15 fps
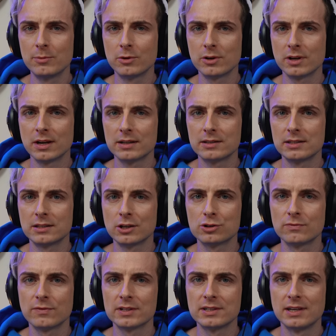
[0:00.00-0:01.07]
oder hat sich da
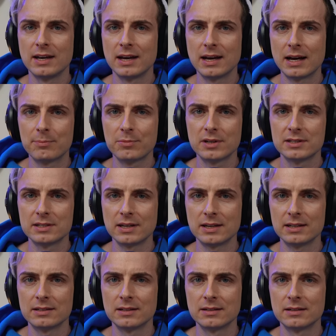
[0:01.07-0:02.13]
schon was
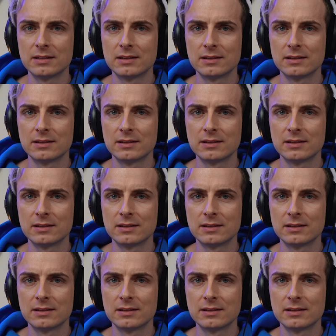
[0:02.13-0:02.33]
abgezeichnet?